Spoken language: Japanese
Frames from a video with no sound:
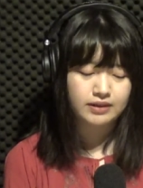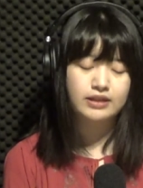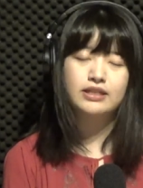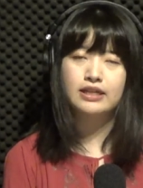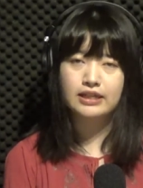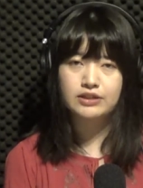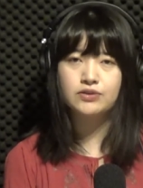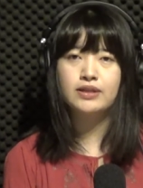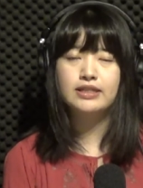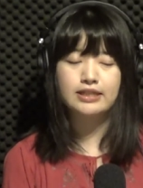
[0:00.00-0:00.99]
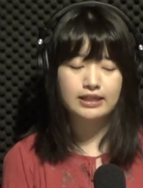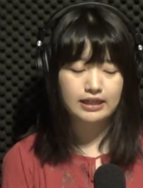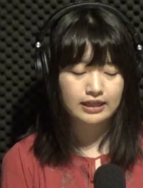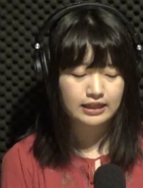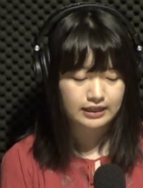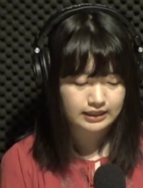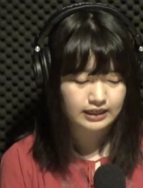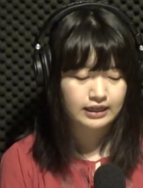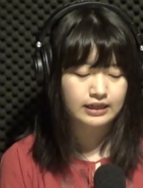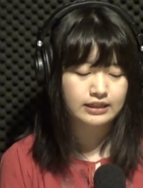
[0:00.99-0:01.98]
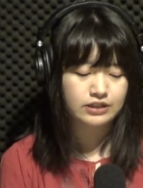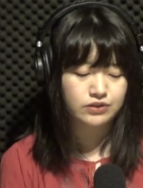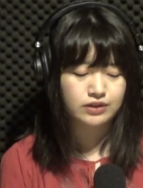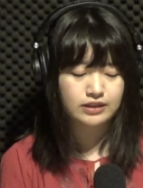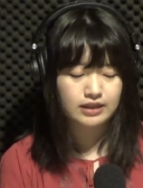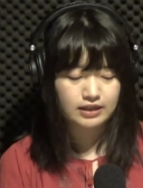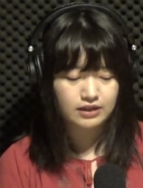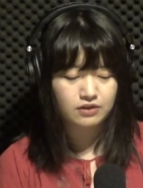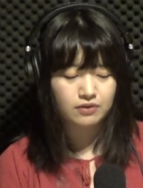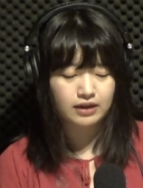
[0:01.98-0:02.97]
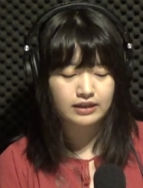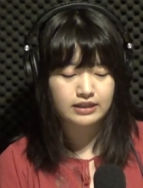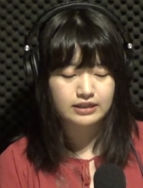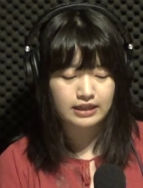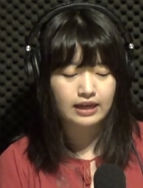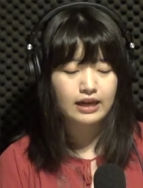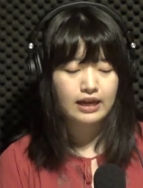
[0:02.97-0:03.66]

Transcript: 私がね主演させていただいた映画22世紀グーアがですね